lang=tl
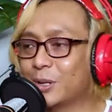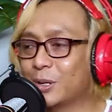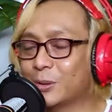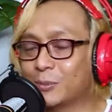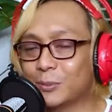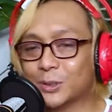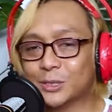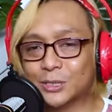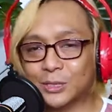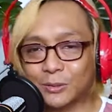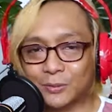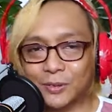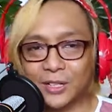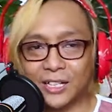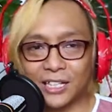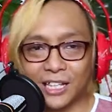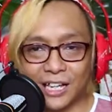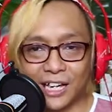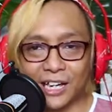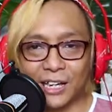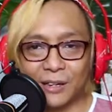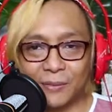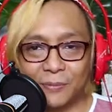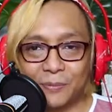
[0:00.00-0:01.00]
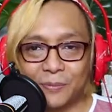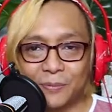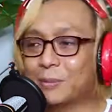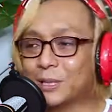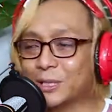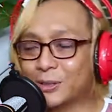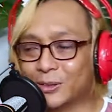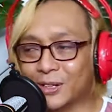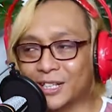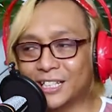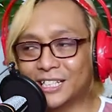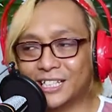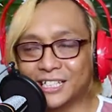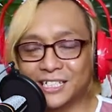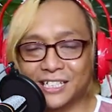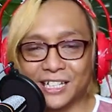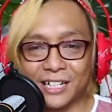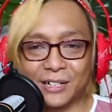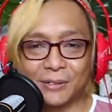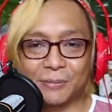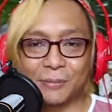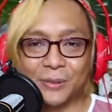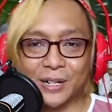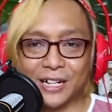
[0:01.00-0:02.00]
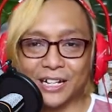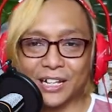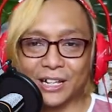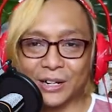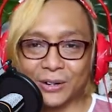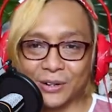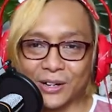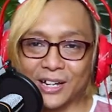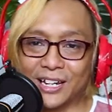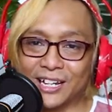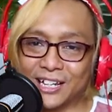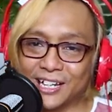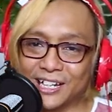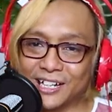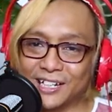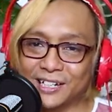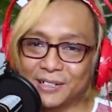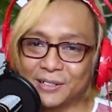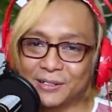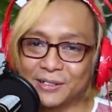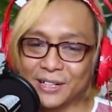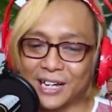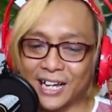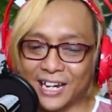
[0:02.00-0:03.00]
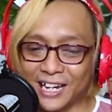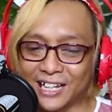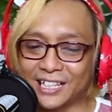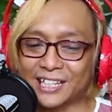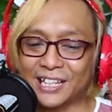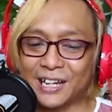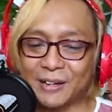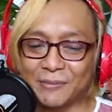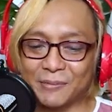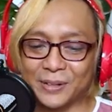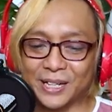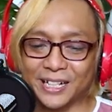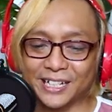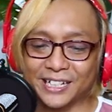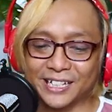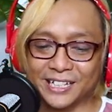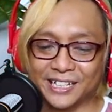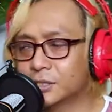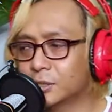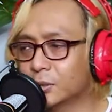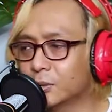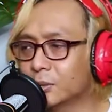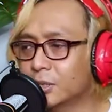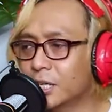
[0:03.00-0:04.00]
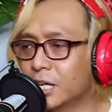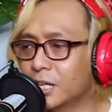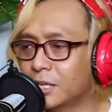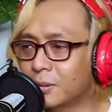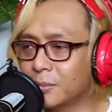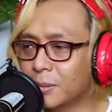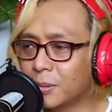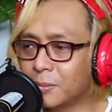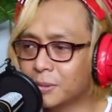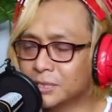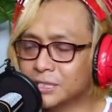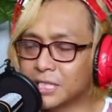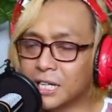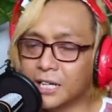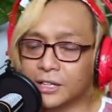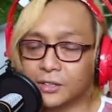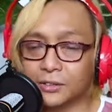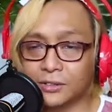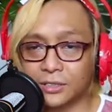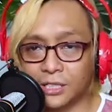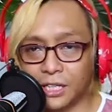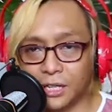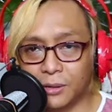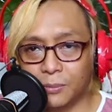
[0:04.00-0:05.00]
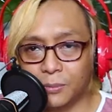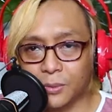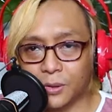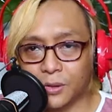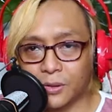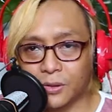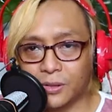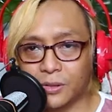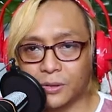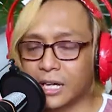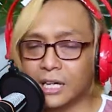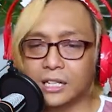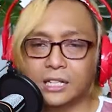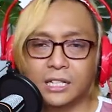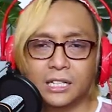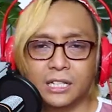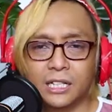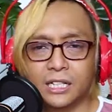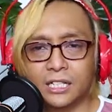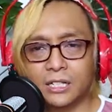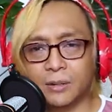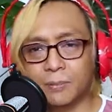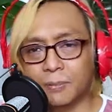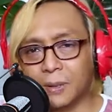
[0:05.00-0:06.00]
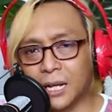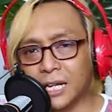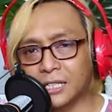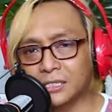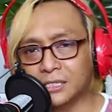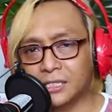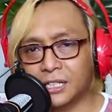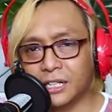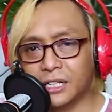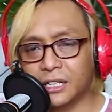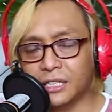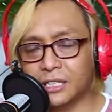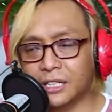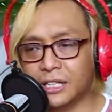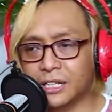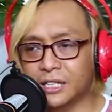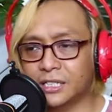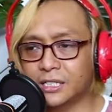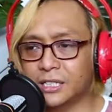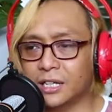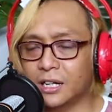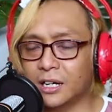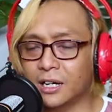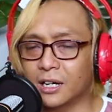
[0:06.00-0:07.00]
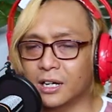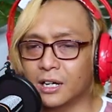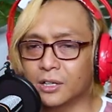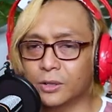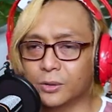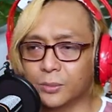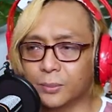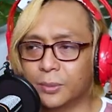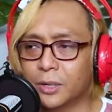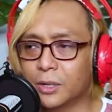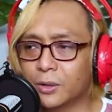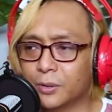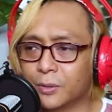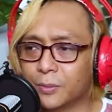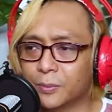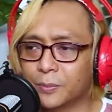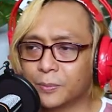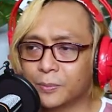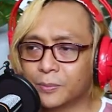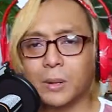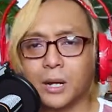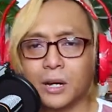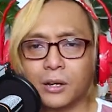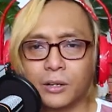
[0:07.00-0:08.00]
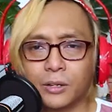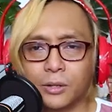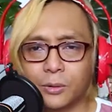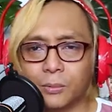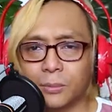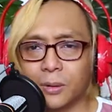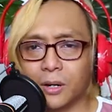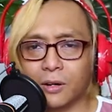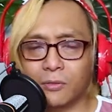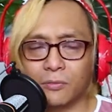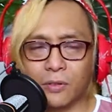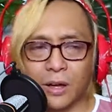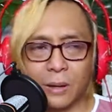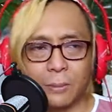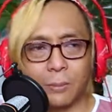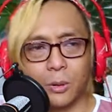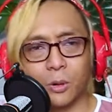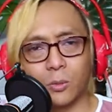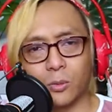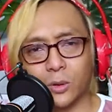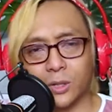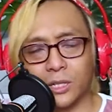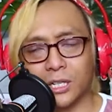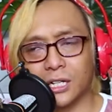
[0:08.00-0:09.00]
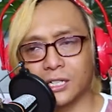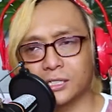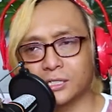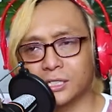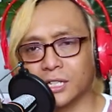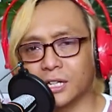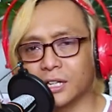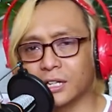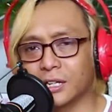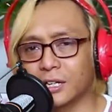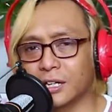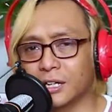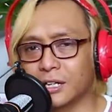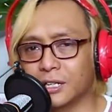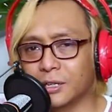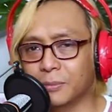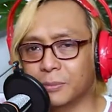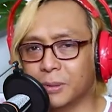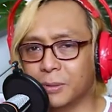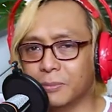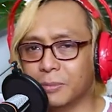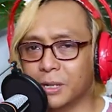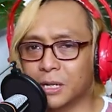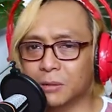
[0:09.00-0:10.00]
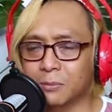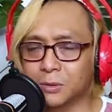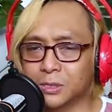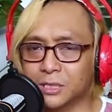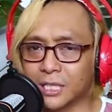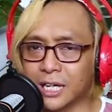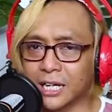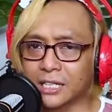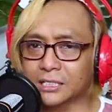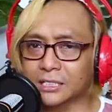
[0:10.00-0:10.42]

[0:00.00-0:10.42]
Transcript: pero most of the time, patungan din siya ng mga laruan ng anak namin. So dahil nababasa yung table and hindi siya plastic, hindi rin siya aluminum, parang yung mga fiberwood lang siya na nabibili mo sa